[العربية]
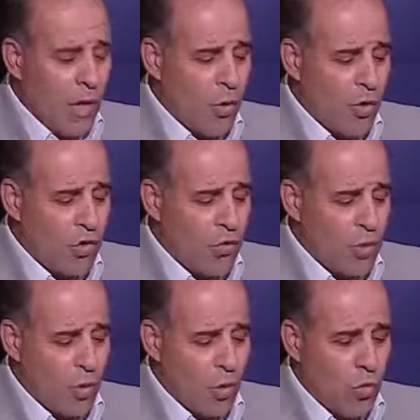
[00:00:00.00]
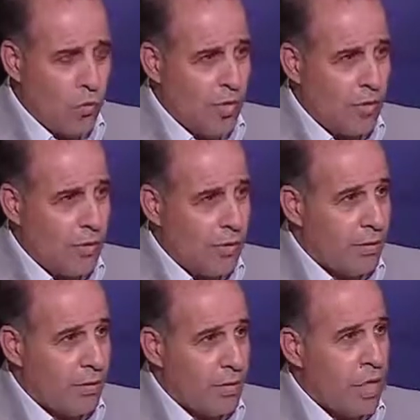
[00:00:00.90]
انه يتم الدخول بهن
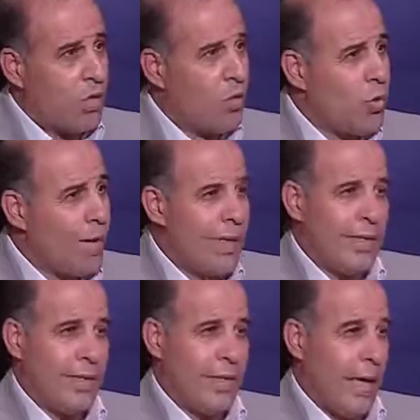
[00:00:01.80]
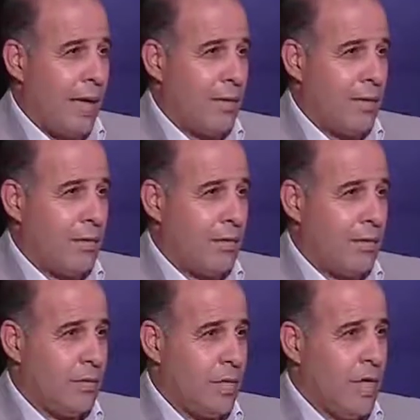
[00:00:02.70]
دون عقد نكاح
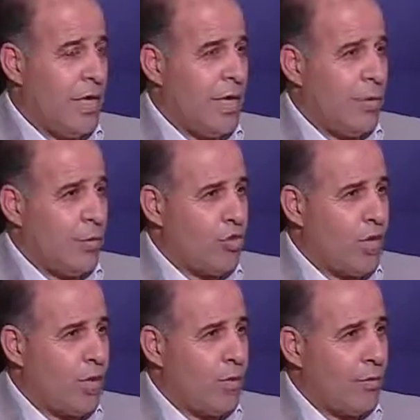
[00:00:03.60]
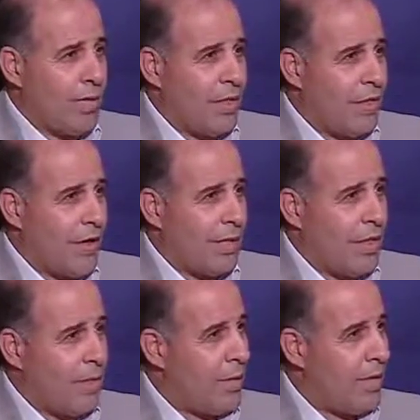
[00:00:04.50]
يعني بمجرد ما دفعت
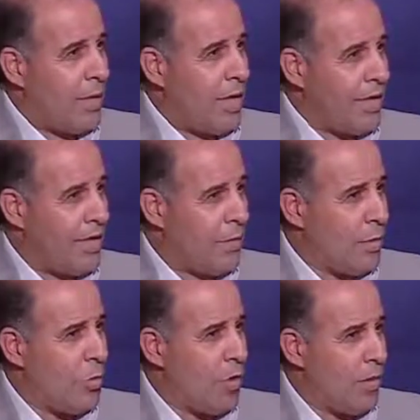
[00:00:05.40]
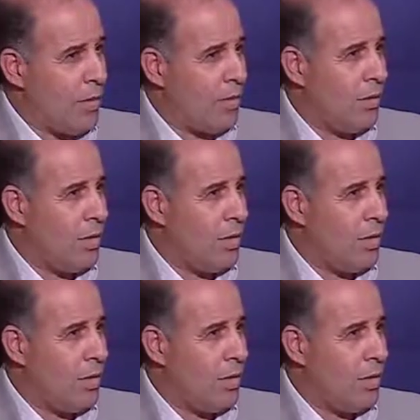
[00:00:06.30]
ثمن هذه المملوكه